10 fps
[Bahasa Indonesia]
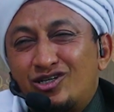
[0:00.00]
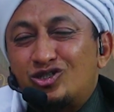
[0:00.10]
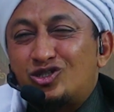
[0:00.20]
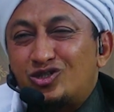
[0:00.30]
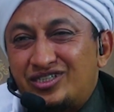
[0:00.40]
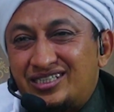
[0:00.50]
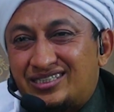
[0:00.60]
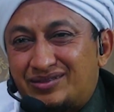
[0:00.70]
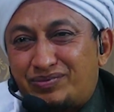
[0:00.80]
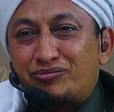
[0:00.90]
Untuk
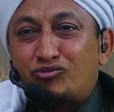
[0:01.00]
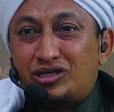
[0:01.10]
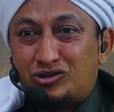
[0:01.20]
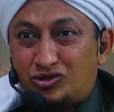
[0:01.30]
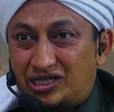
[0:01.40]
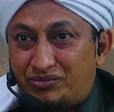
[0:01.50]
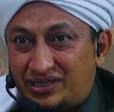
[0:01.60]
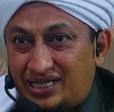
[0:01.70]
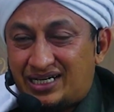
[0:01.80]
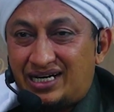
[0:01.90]
istri perempuan yang sudah
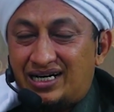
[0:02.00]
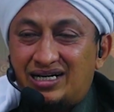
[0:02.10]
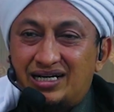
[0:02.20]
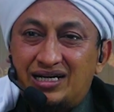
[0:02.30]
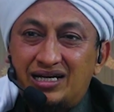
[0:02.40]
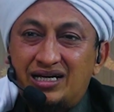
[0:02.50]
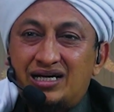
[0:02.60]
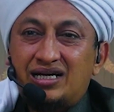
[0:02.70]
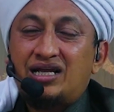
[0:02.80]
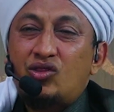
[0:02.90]
menikah,
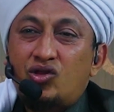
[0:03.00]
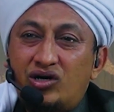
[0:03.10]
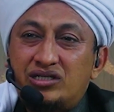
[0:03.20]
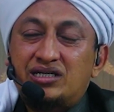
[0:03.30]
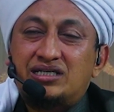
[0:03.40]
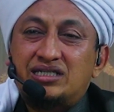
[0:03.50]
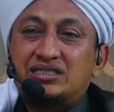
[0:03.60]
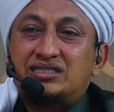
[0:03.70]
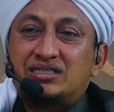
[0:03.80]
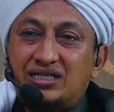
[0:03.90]
ridhonya
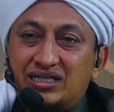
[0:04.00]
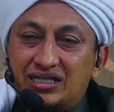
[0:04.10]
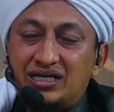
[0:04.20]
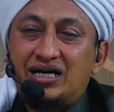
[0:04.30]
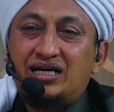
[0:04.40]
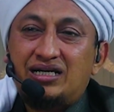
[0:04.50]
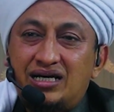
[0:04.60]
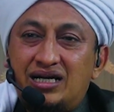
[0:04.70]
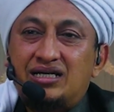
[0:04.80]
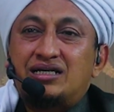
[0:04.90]
istri
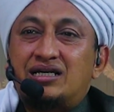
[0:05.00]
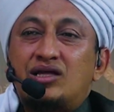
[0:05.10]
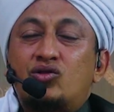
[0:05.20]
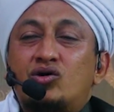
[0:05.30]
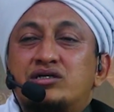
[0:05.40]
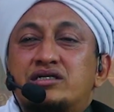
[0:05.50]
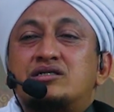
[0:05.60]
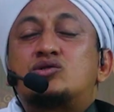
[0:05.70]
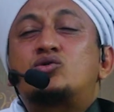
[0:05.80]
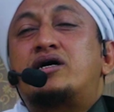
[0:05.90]
ada di ridhonya
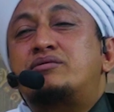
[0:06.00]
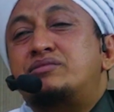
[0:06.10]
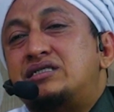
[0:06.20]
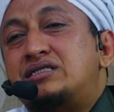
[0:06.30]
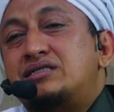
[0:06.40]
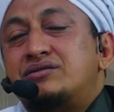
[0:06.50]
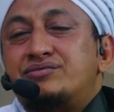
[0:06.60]
suami